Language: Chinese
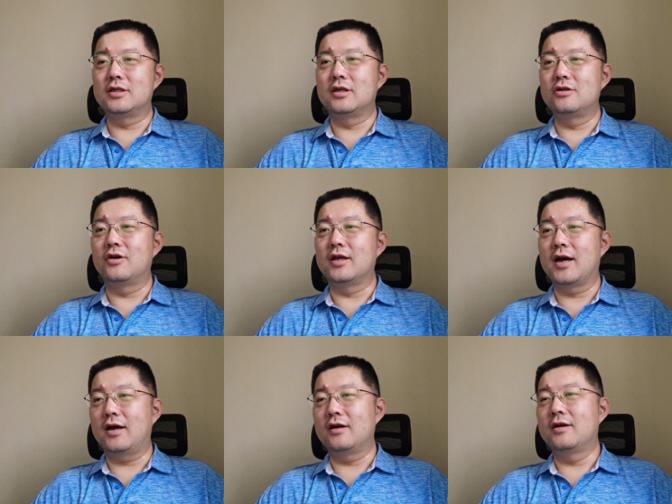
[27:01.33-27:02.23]
然后这些人就离
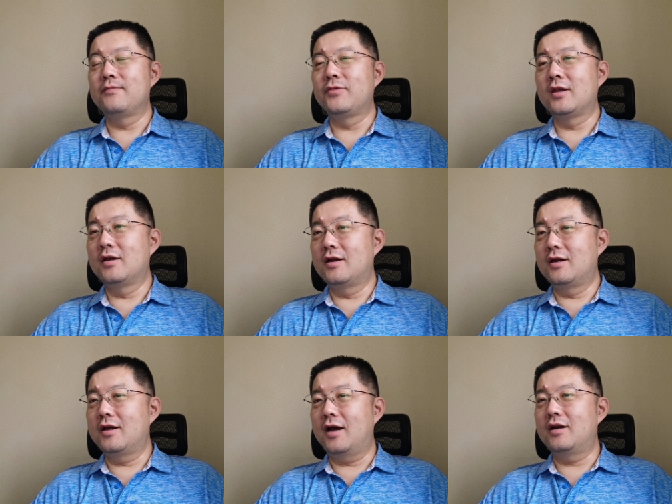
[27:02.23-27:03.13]
开了。
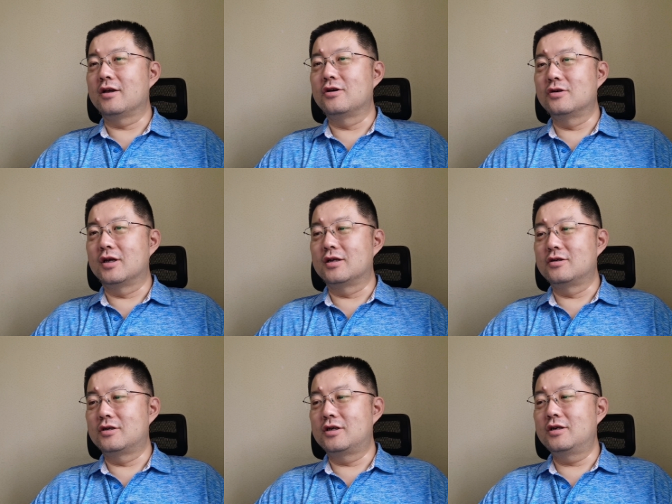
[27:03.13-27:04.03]
离开了以后呢，
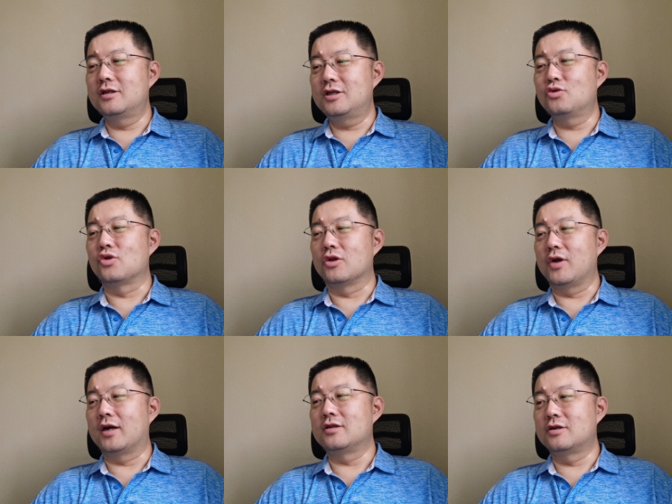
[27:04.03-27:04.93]
就是真正的技术团
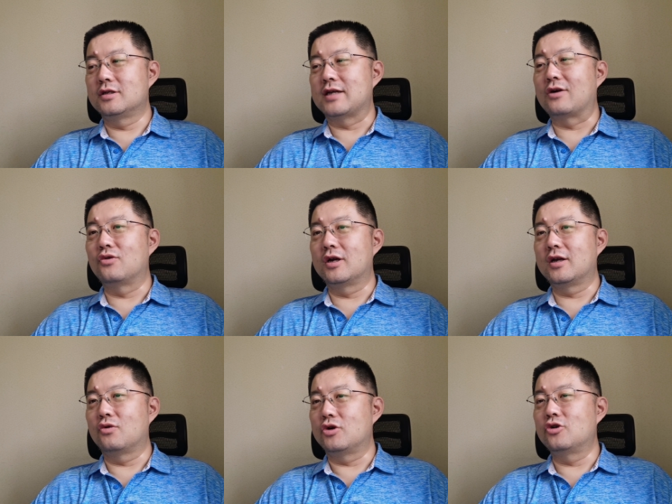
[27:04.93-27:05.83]
队啊，就是加入了
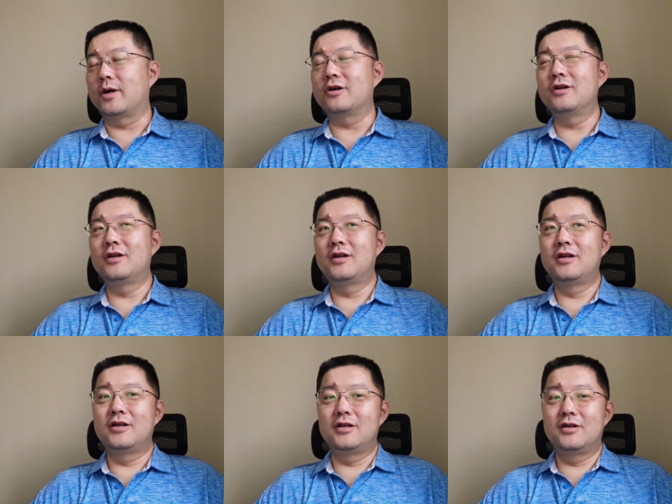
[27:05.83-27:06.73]
这个回收宝。
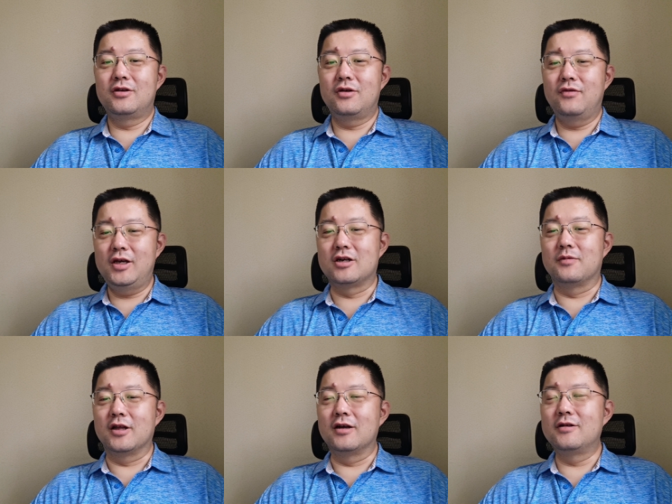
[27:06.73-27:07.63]
为
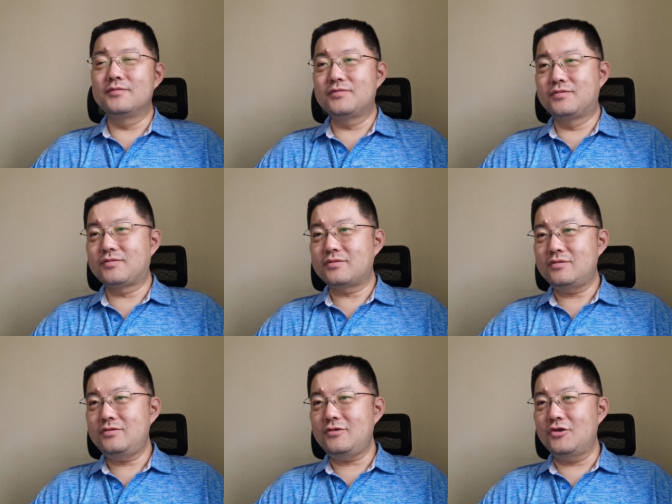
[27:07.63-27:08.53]
什么呢？
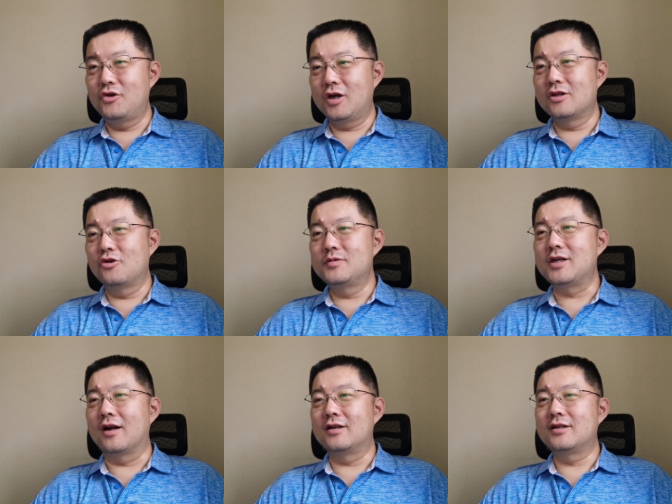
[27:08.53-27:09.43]
因为刚才我们
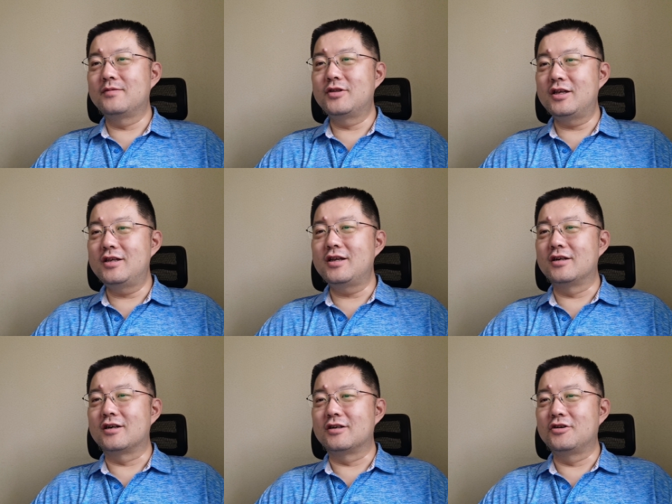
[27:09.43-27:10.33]
讲了，这他们第一
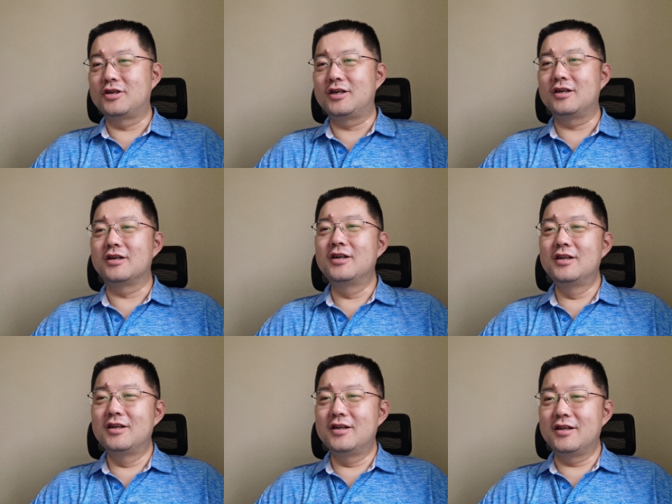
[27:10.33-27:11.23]
件事就是
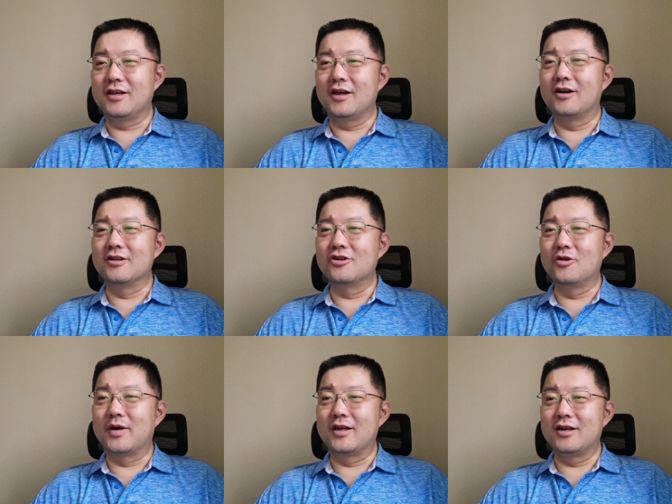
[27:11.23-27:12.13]
你要能
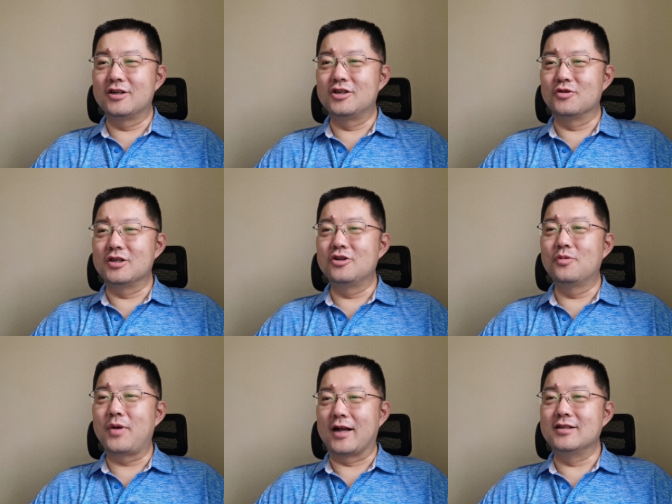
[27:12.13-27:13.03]
够把这个手机
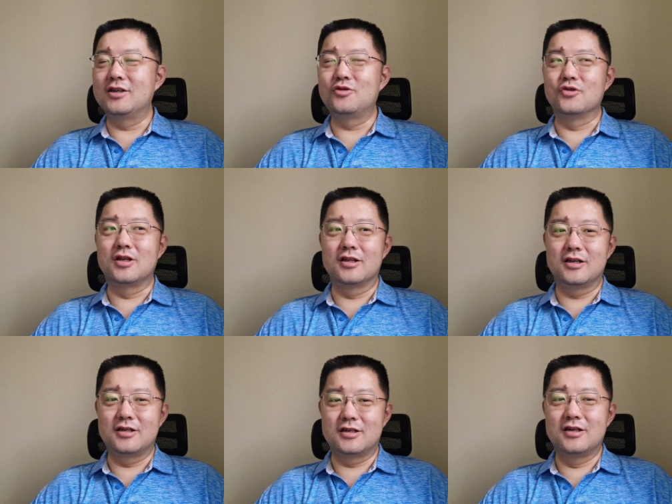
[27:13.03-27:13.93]
都盘清楚，到
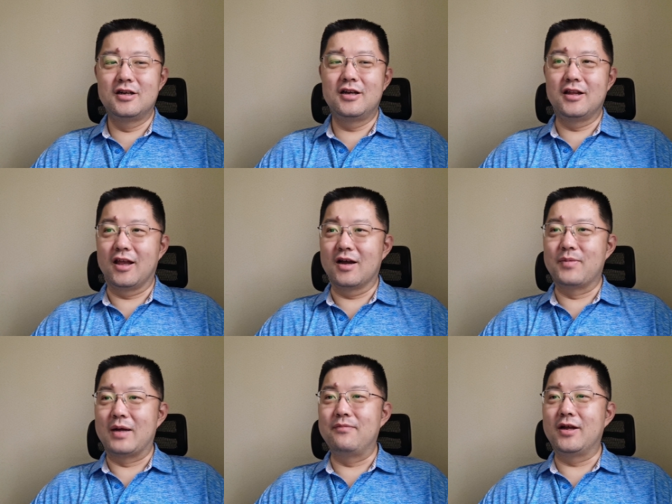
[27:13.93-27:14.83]
底是哪个
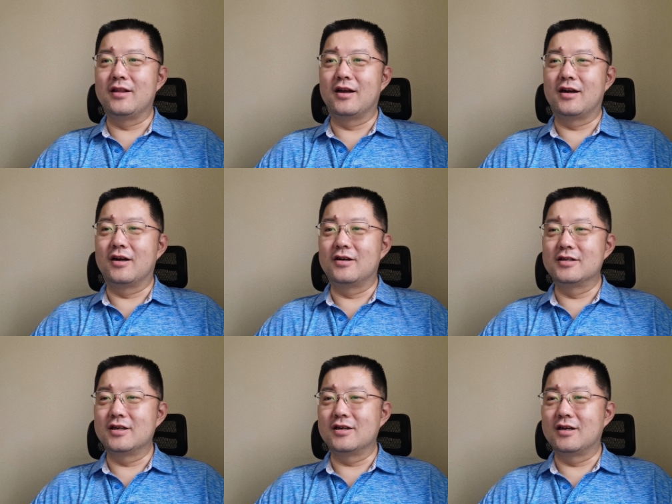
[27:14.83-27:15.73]
版本的，然
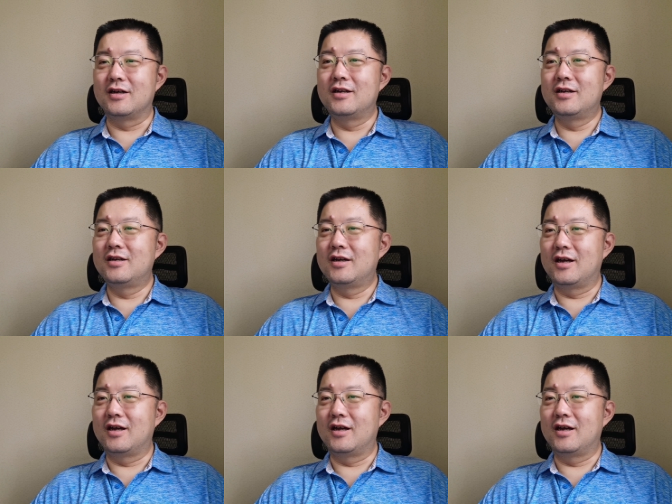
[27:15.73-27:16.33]
后这个。